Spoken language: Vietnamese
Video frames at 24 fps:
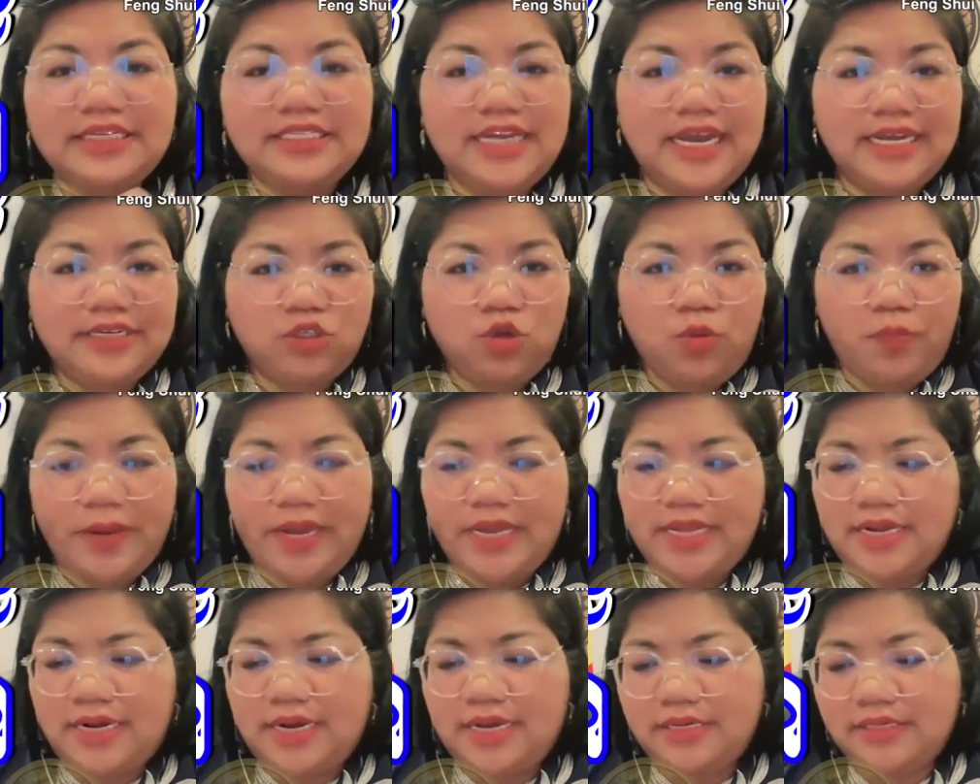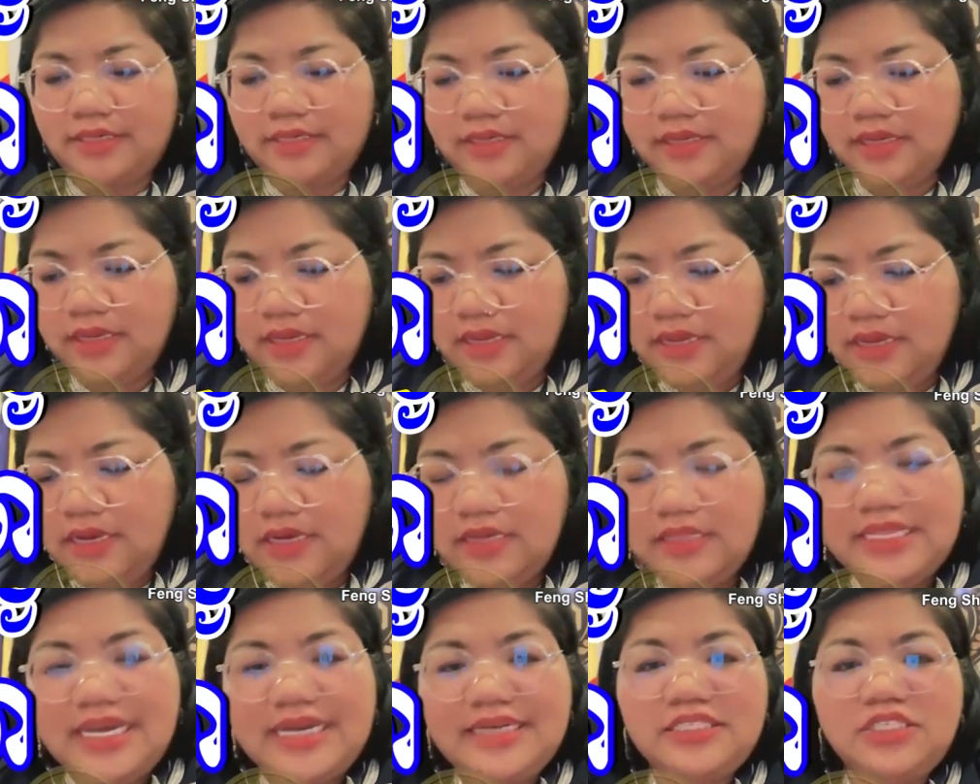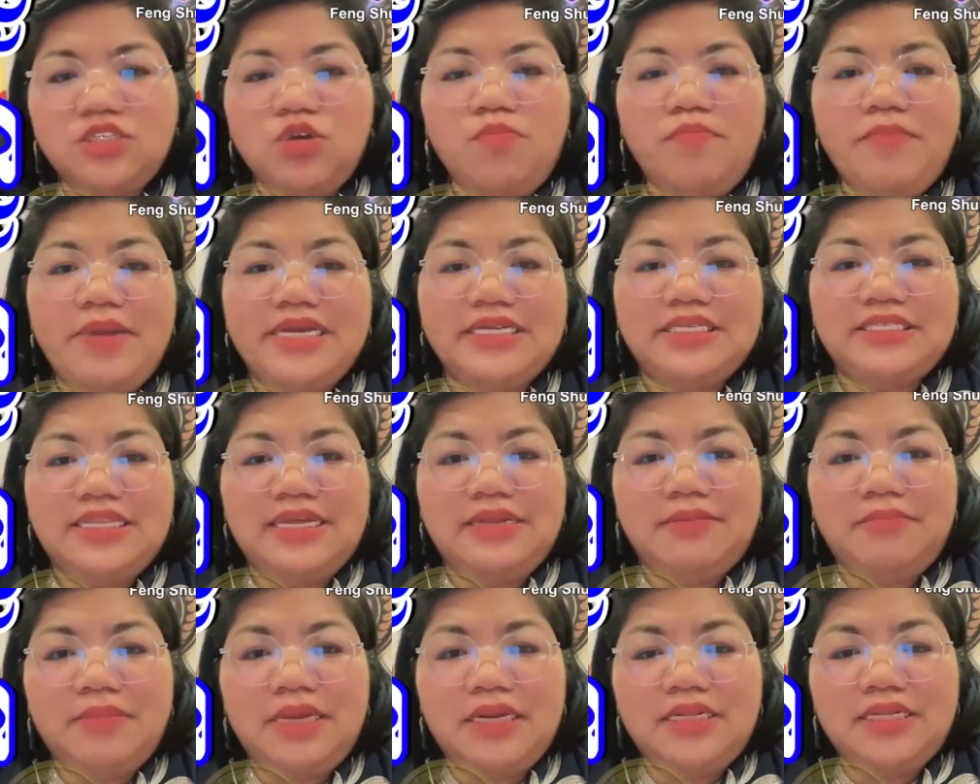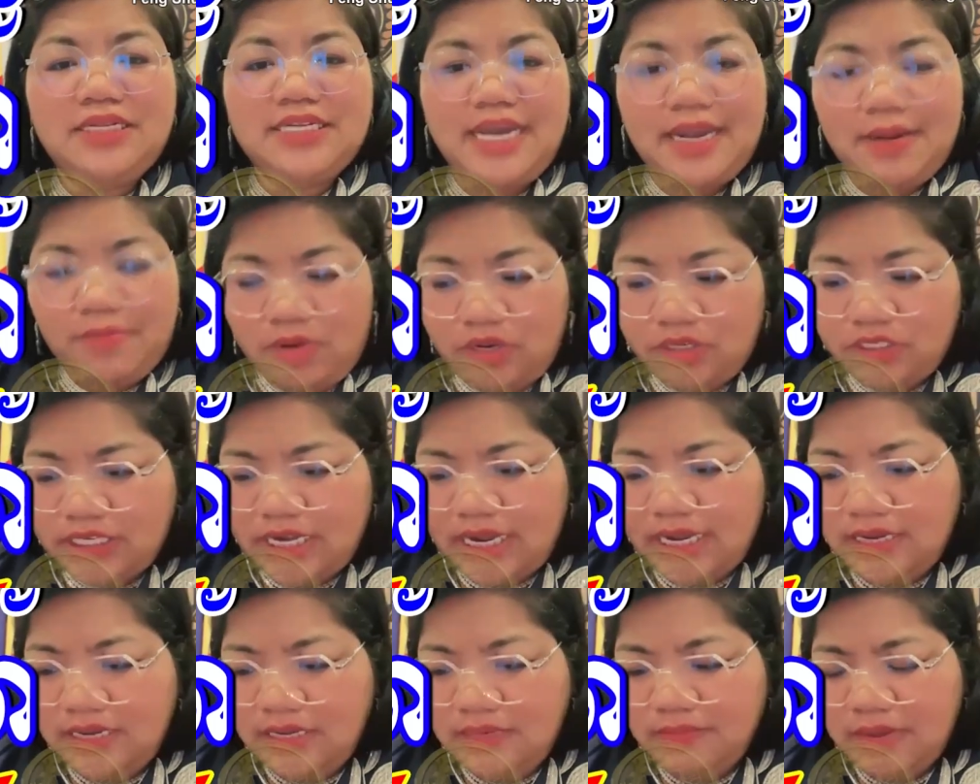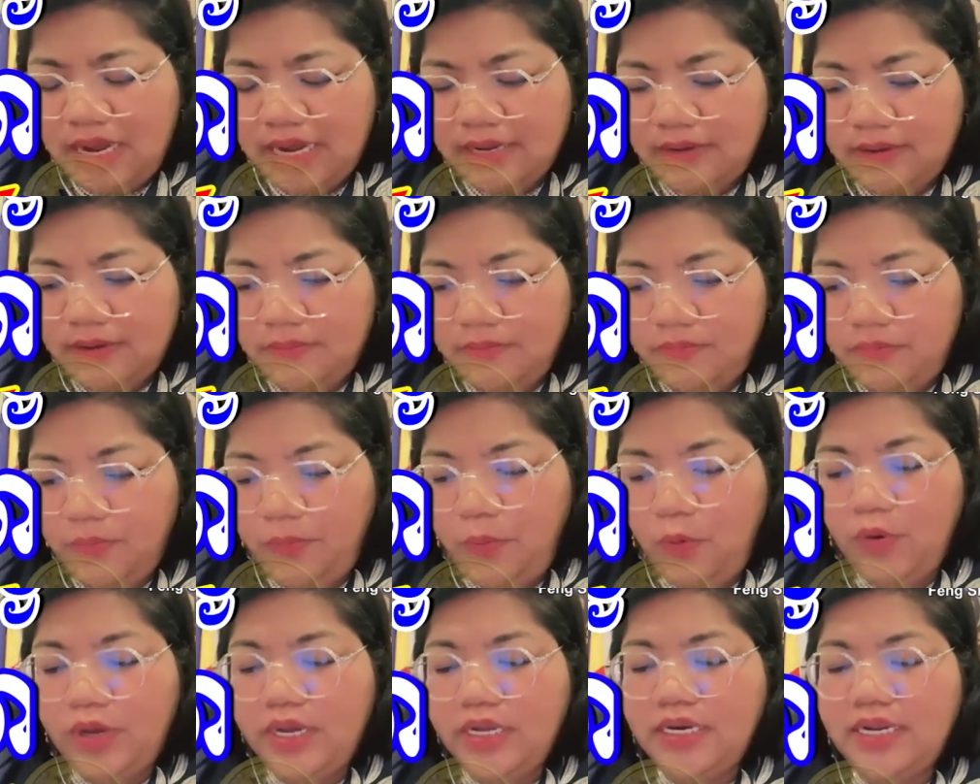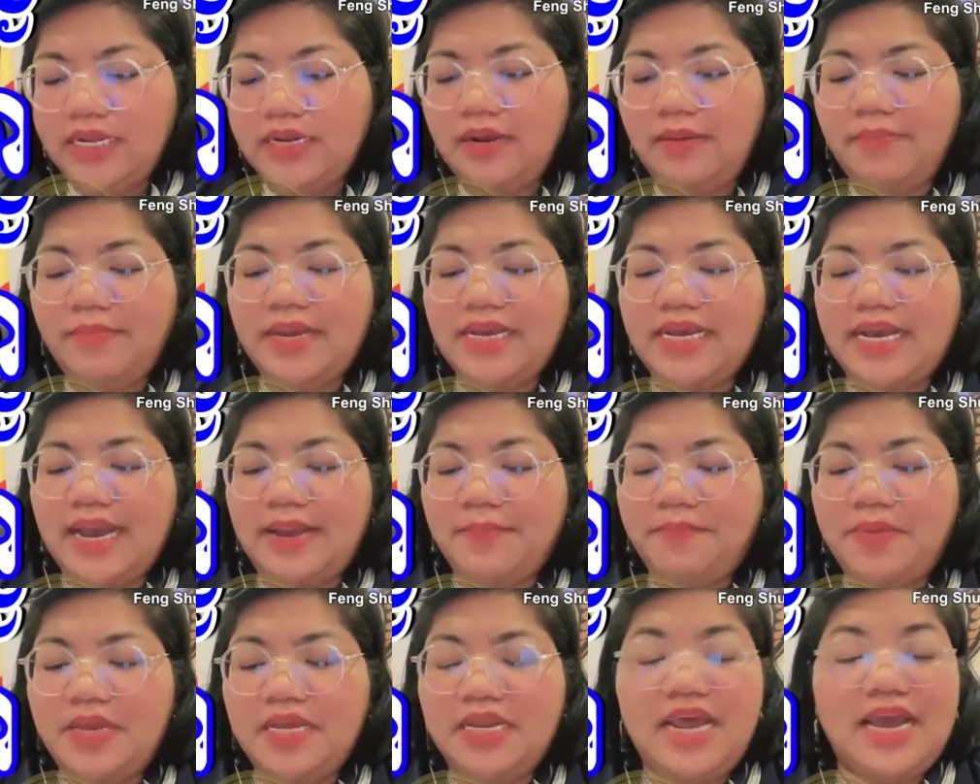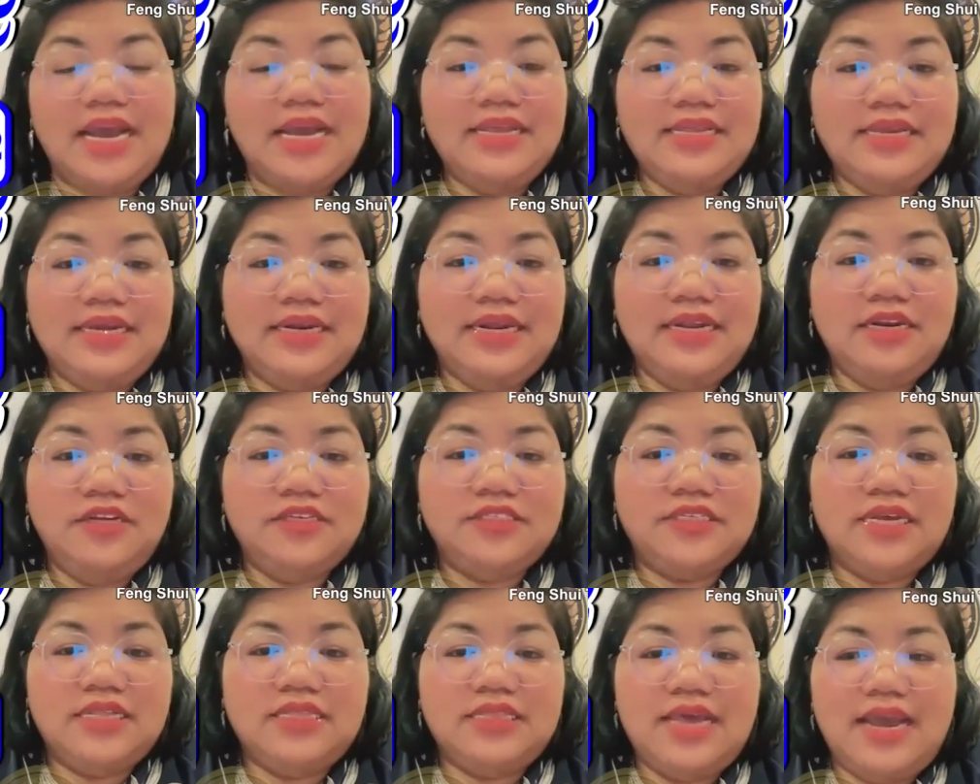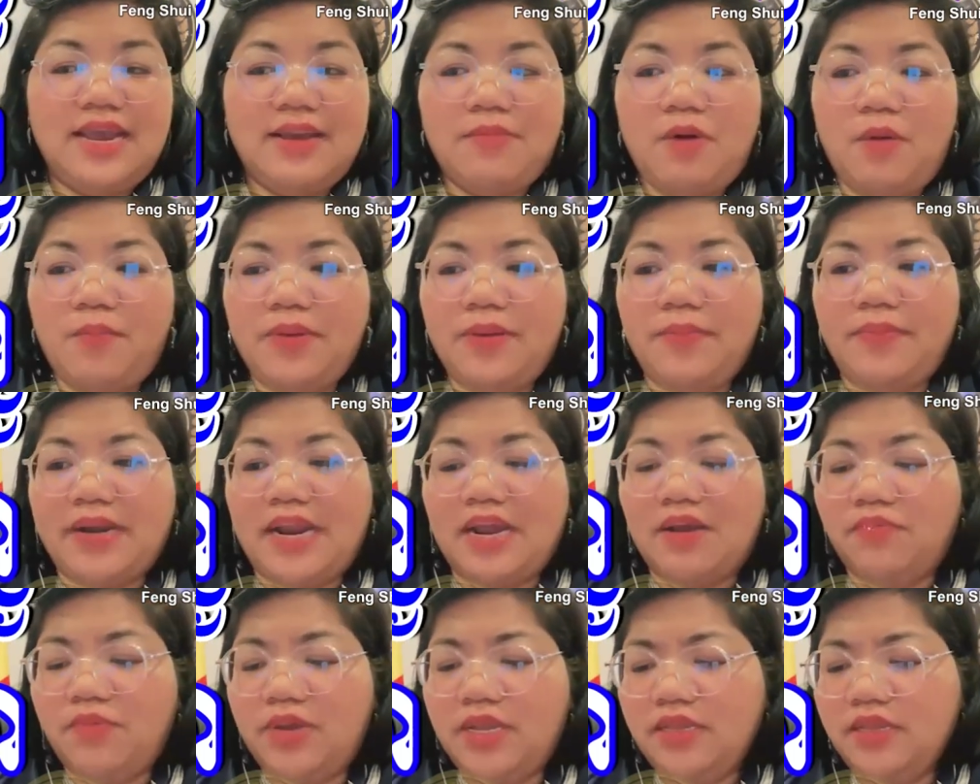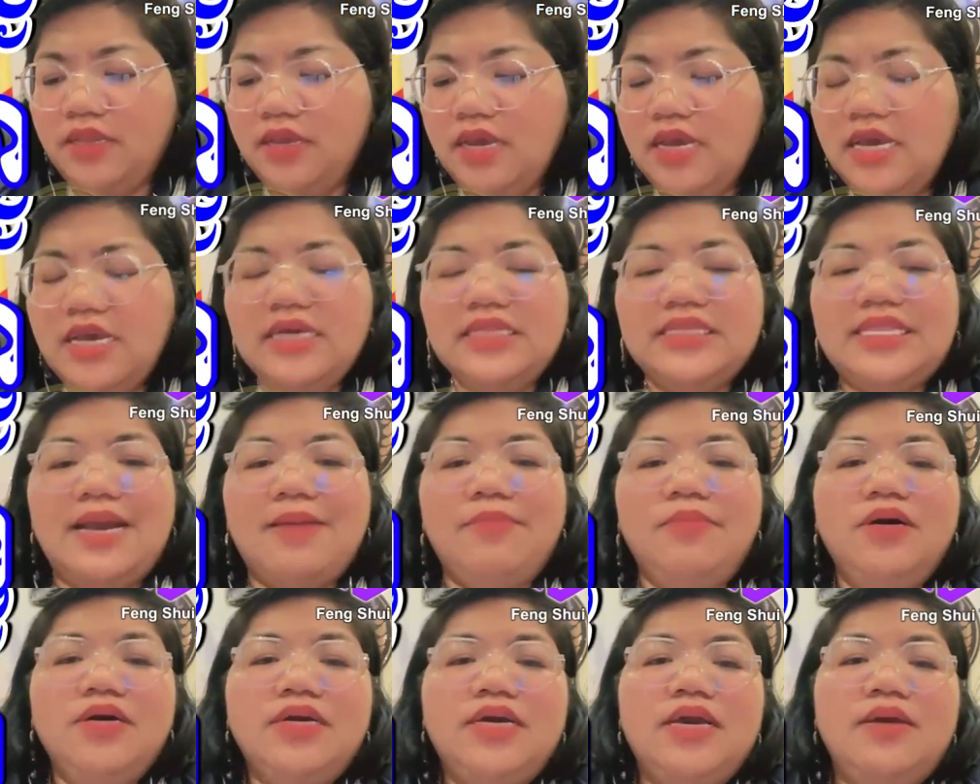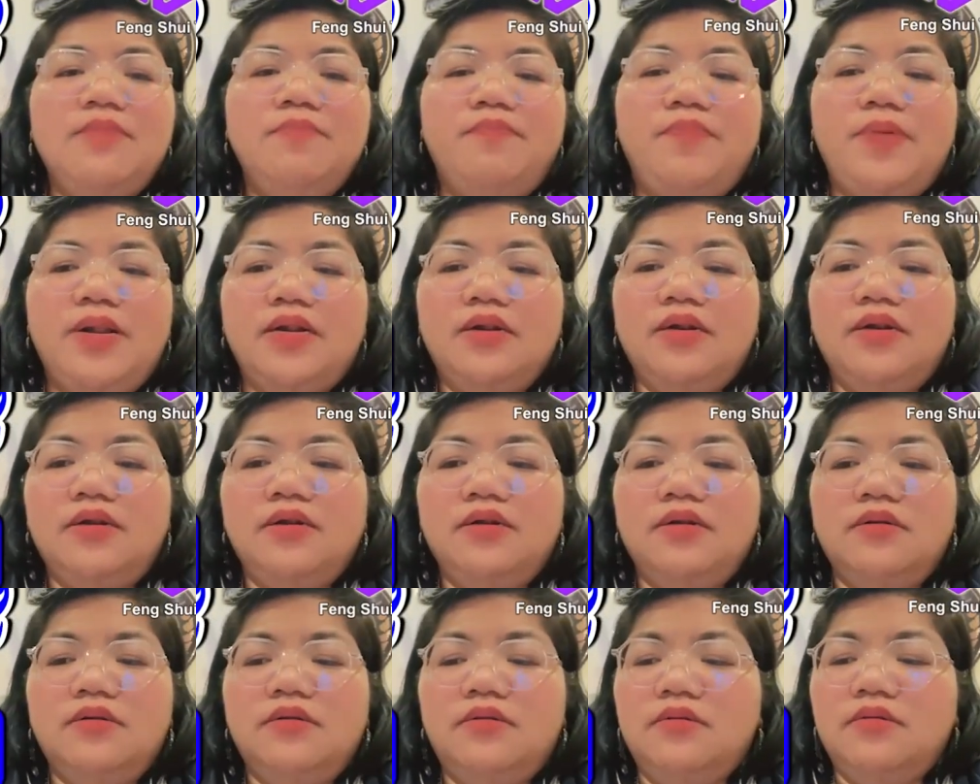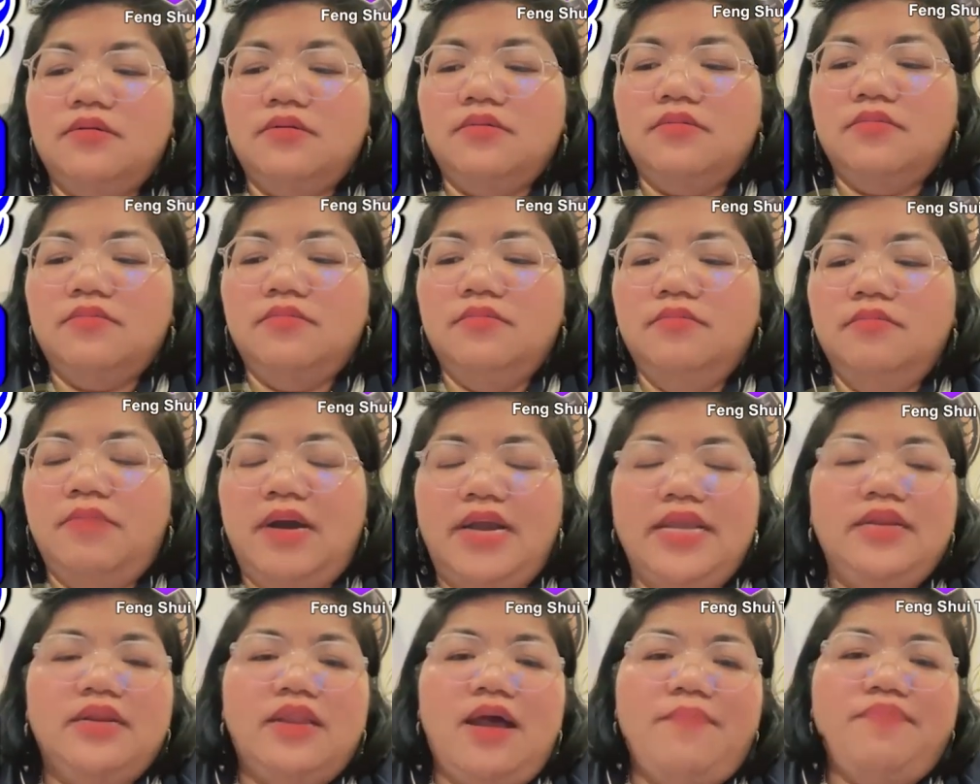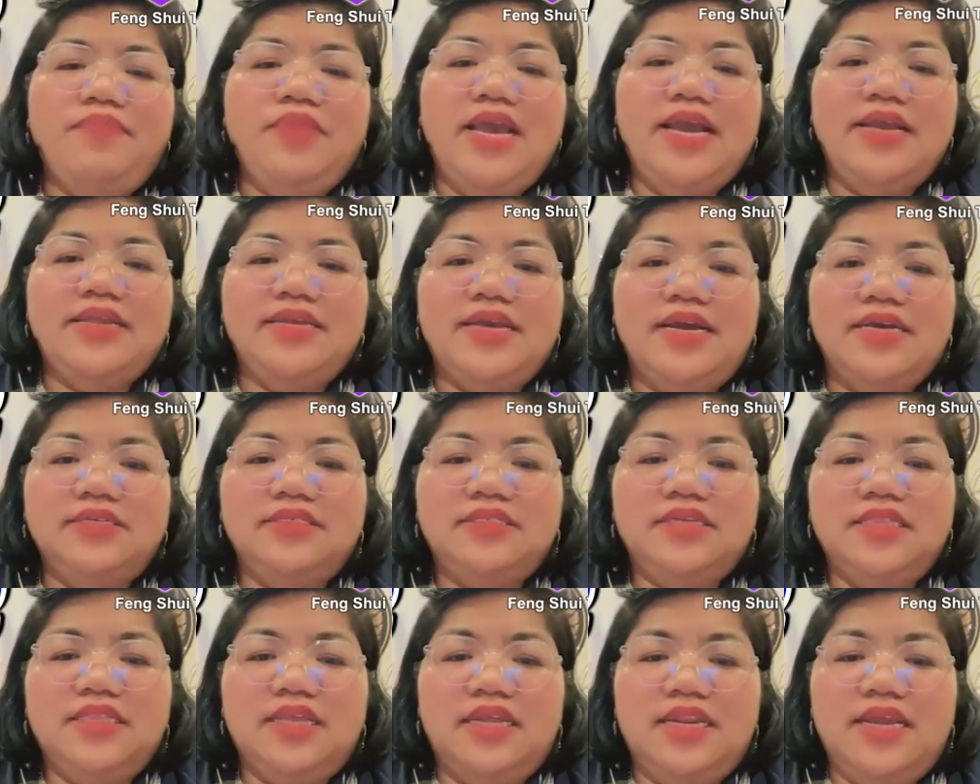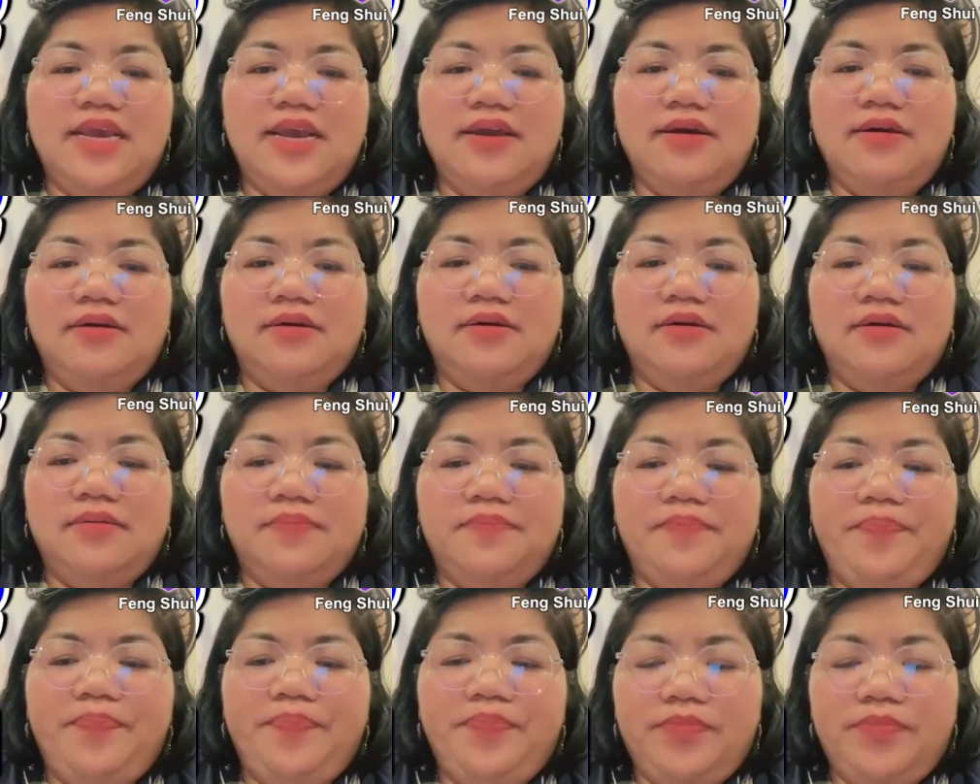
trai chạm châu phê trả lời ta xong bay statement chạm bỏ trái và phụ em đi là bay ca pia đáy chẳng nát đời xa ta mà bị bằng vĩnh ta mơ cái bơ bấy nóng nẹ trai sơ tần nẹ ở